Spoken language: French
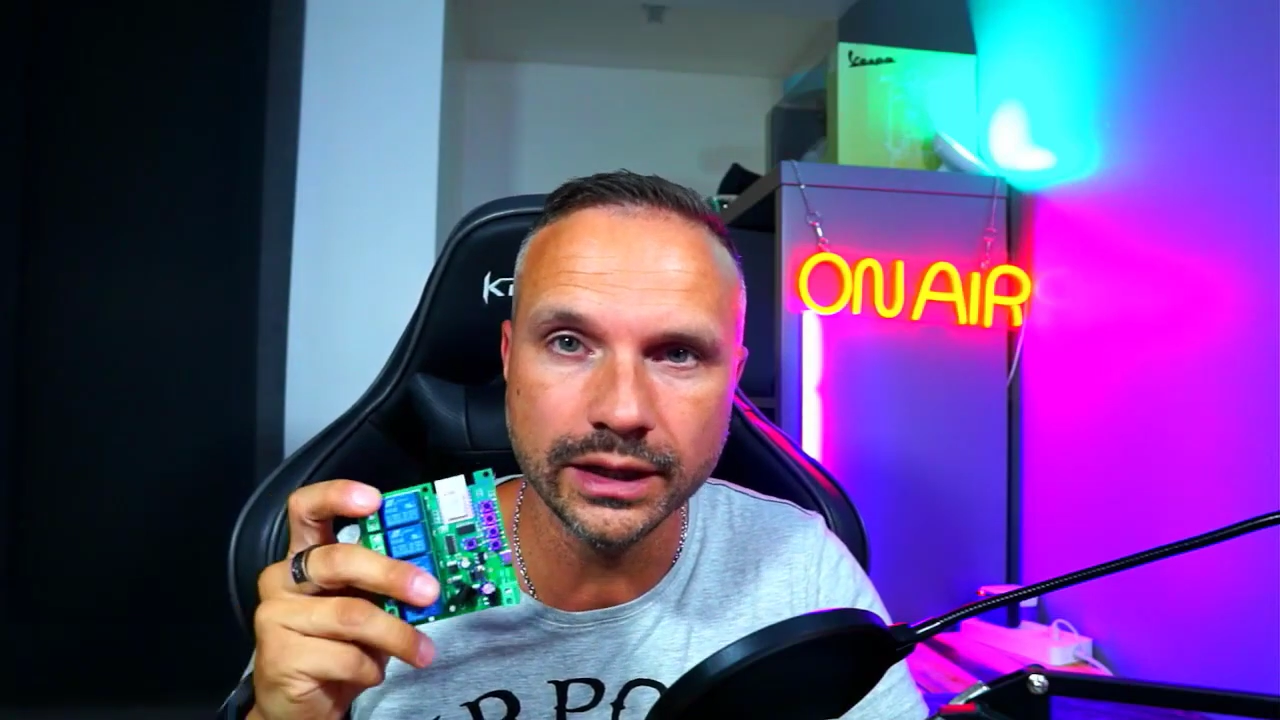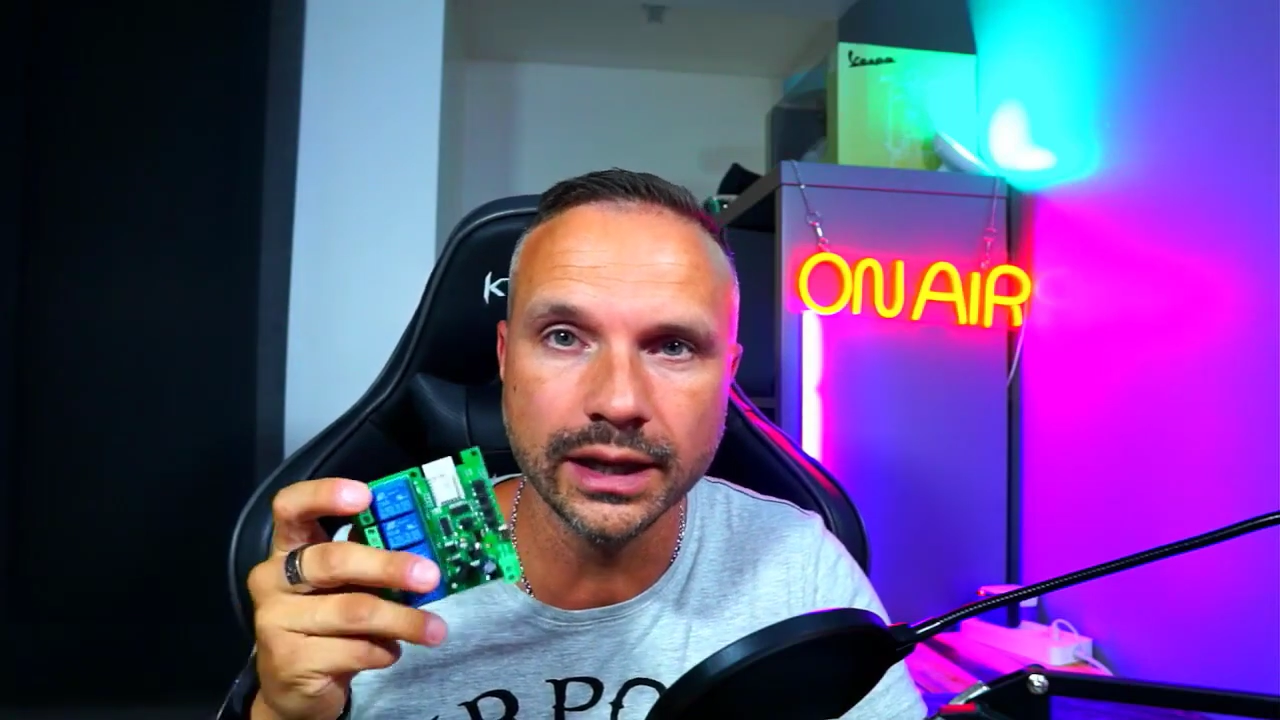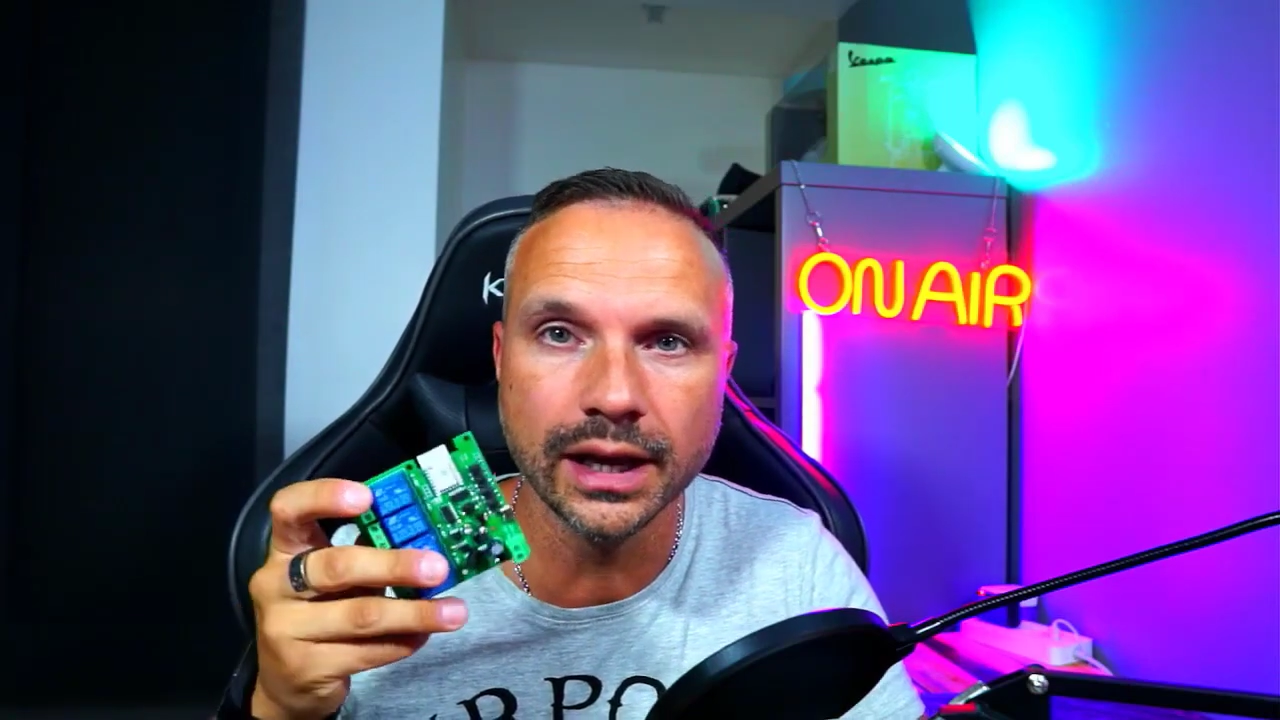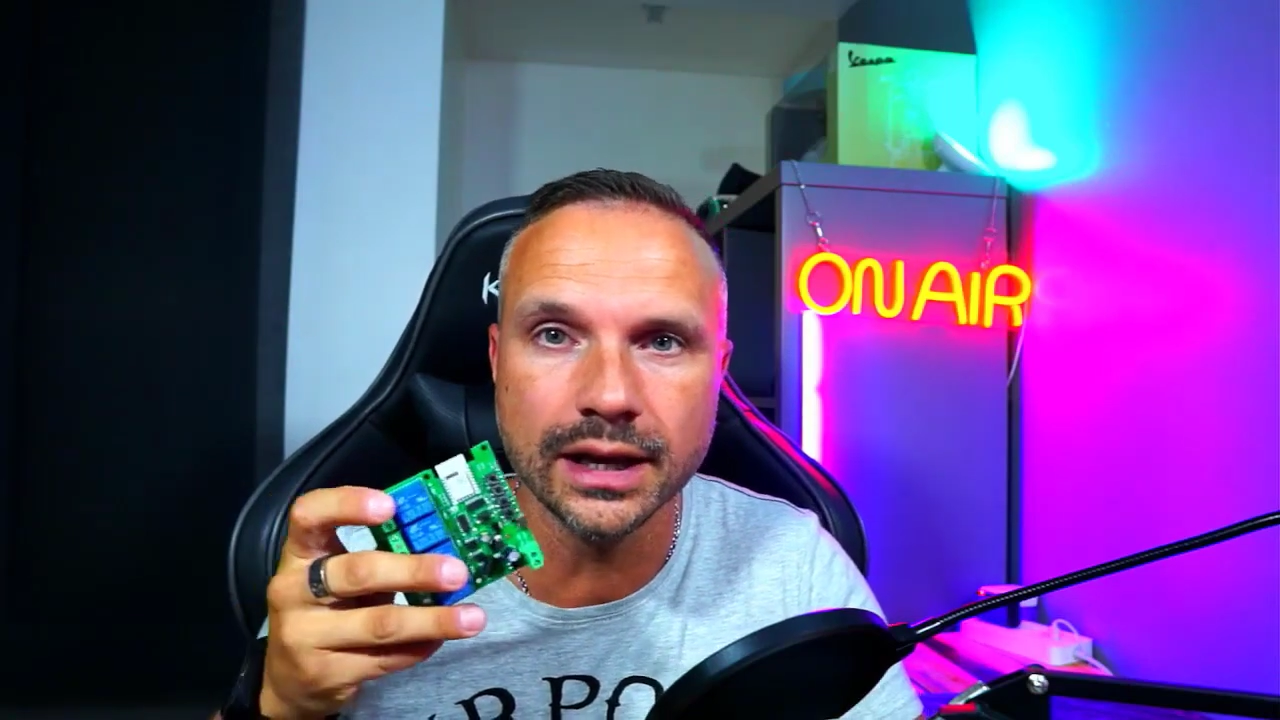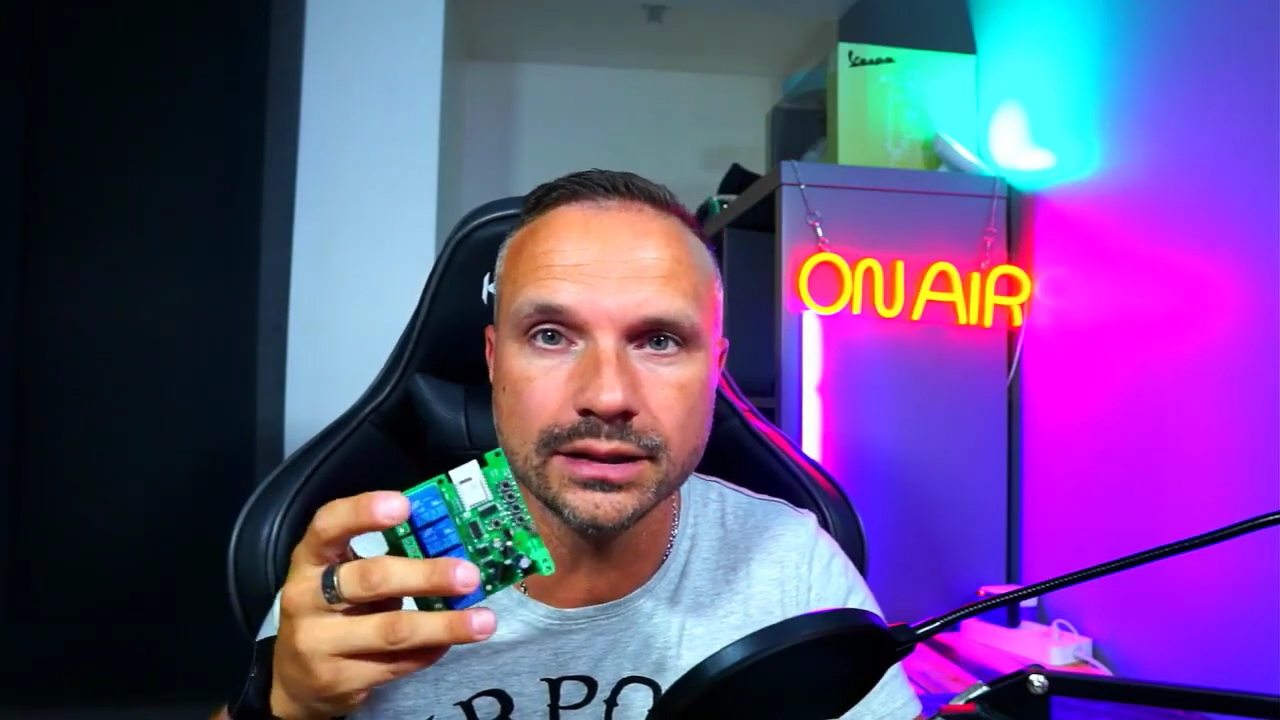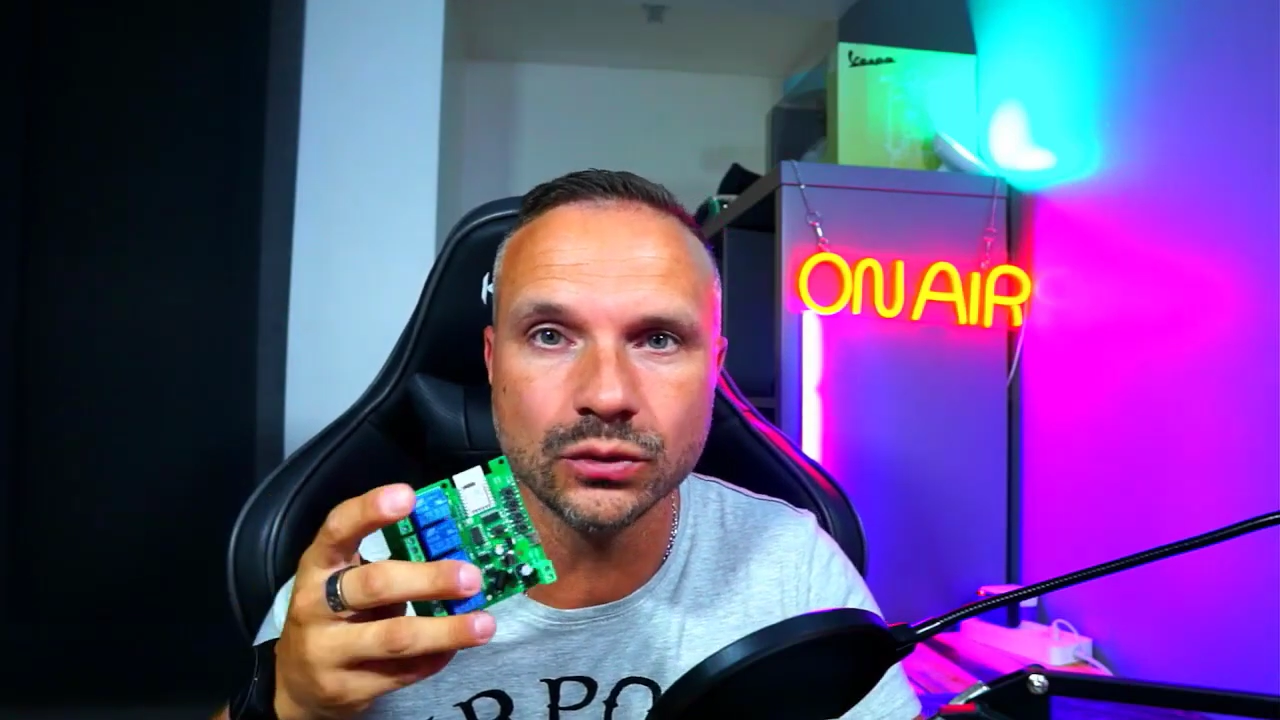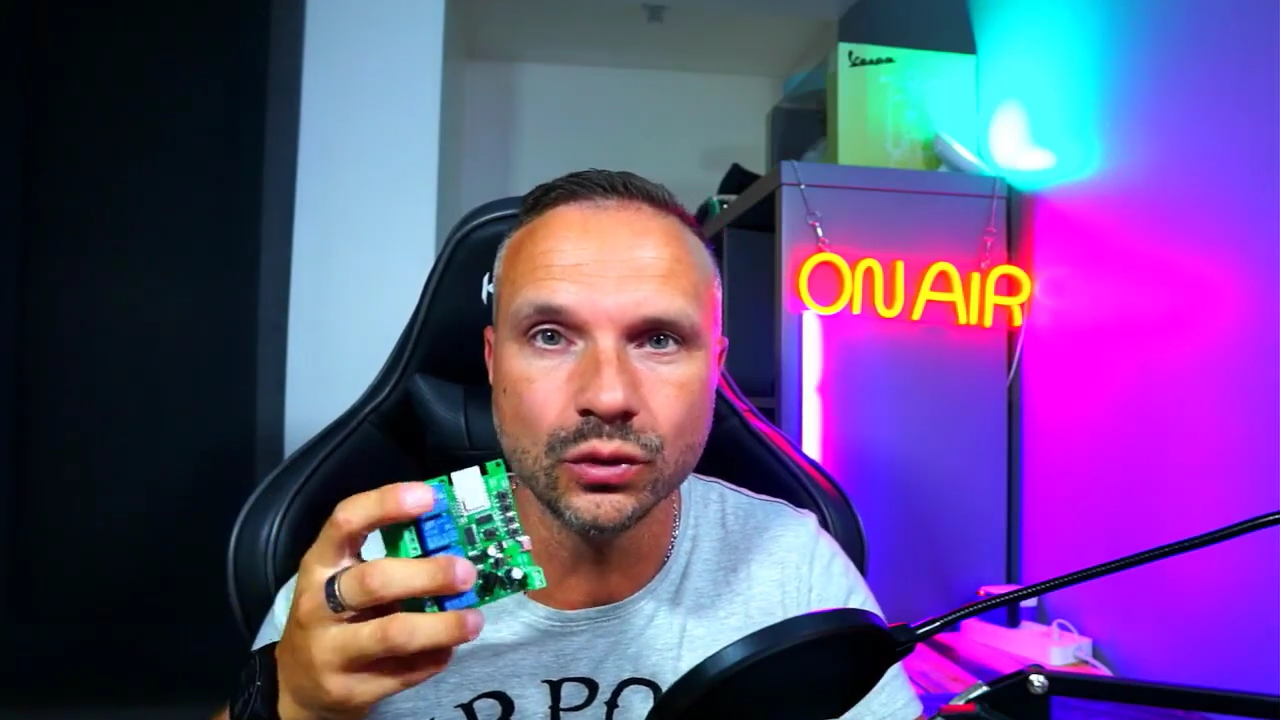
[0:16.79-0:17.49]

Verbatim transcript: grâce aux